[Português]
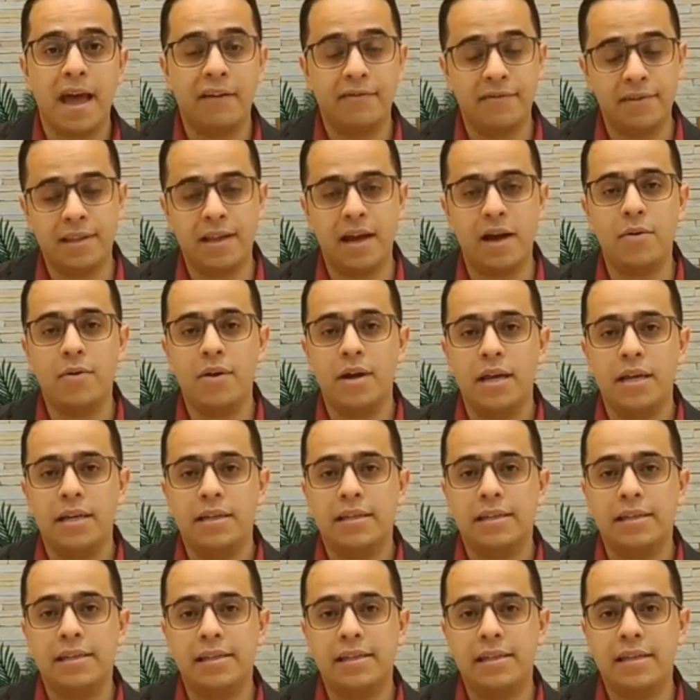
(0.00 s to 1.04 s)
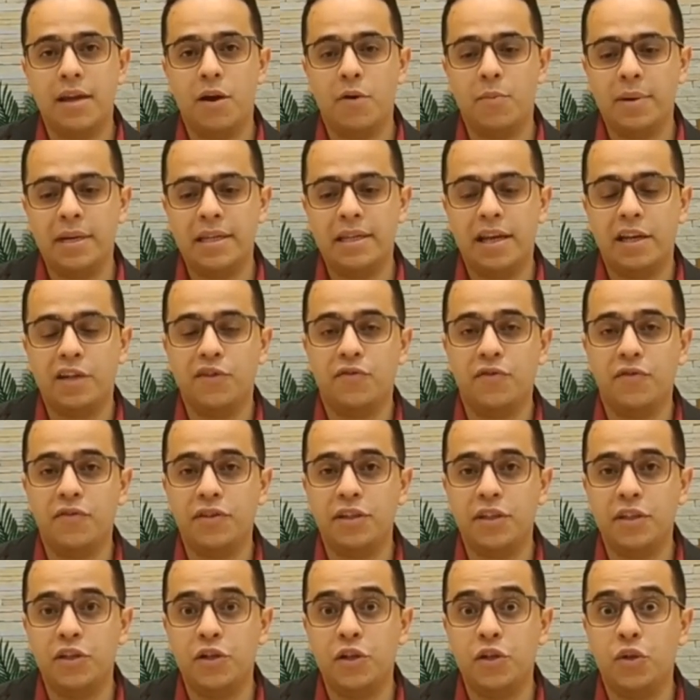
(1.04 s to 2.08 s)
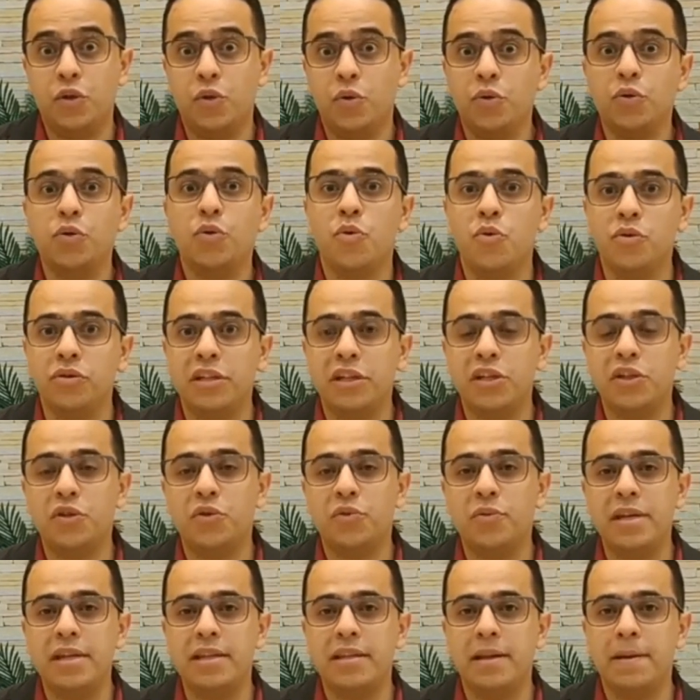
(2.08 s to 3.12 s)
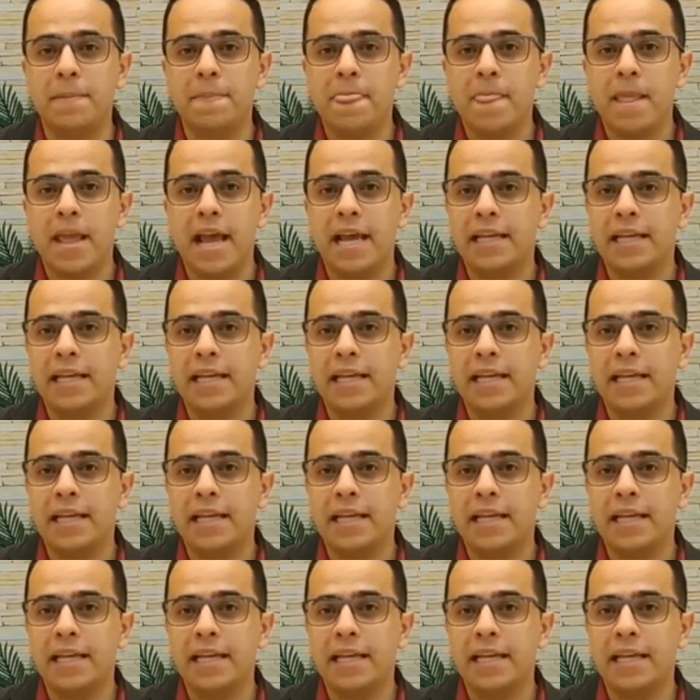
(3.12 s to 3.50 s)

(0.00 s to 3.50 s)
Afinal, se a humanidade fosse de todo destruída,